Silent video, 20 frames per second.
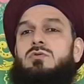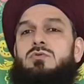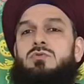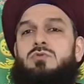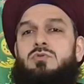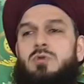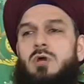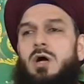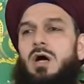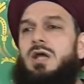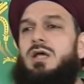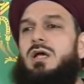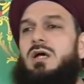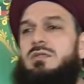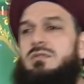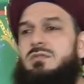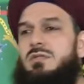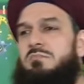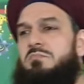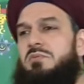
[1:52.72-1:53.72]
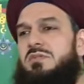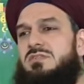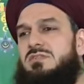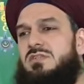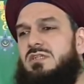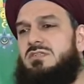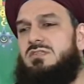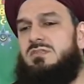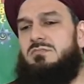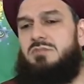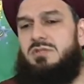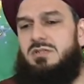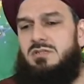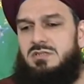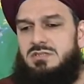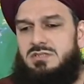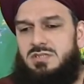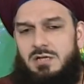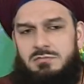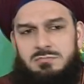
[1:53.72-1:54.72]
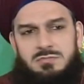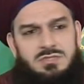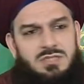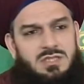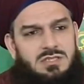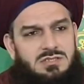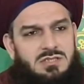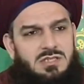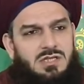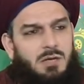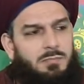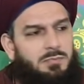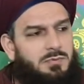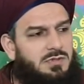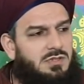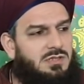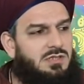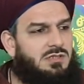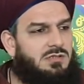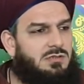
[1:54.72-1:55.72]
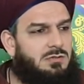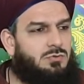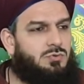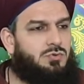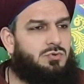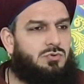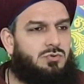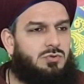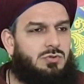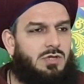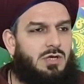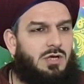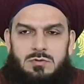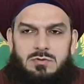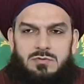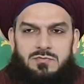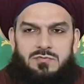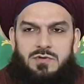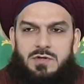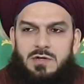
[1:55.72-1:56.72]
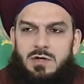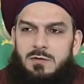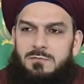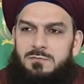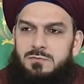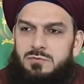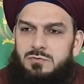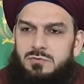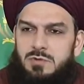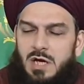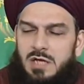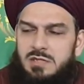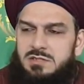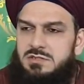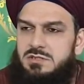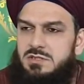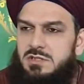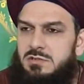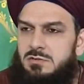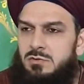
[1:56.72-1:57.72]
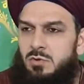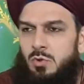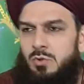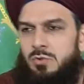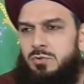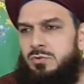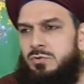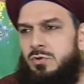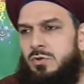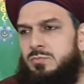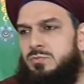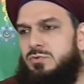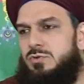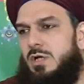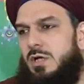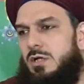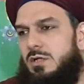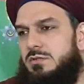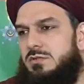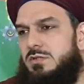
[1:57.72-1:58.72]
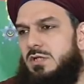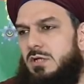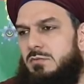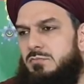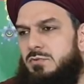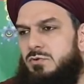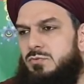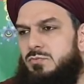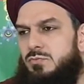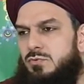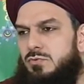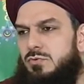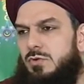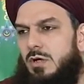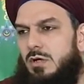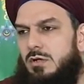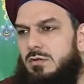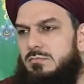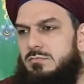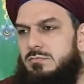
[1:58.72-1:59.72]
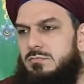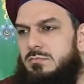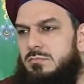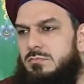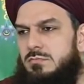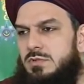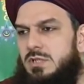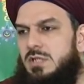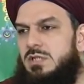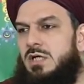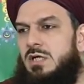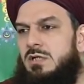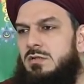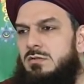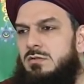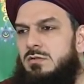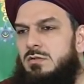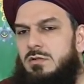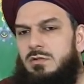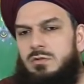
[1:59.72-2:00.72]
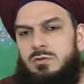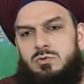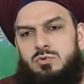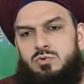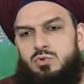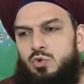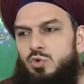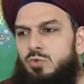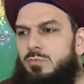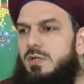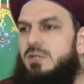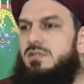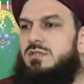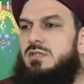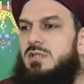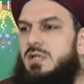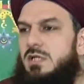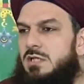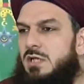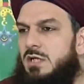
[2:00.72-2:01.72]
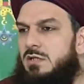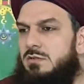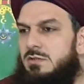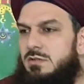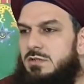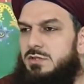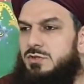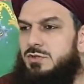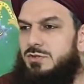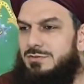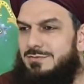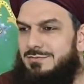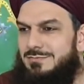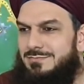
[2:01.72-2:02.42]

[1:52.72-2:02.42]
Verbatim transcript: Şu hayatta biz nasıl bir nizamın içerisinde kapıldık gittik düşünün ya. Firavun'un askerini öldürüyor Musa Aleyhisselam bir yumrukta. Neden? Zulmettiğine inandığı için.